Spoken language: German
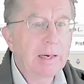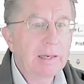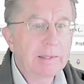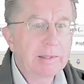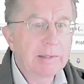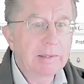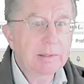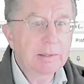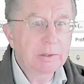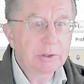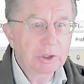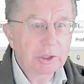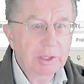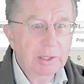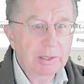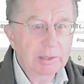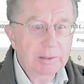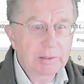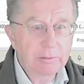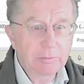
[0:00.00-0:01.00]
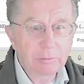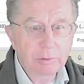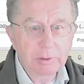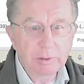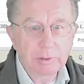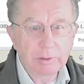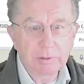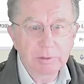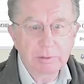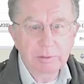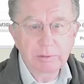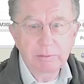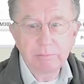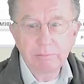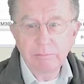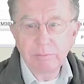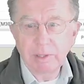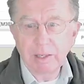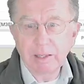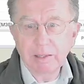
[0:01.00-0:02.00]
andere Staaten oder
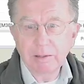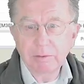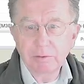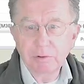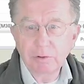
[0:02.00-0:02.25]
hm, ja,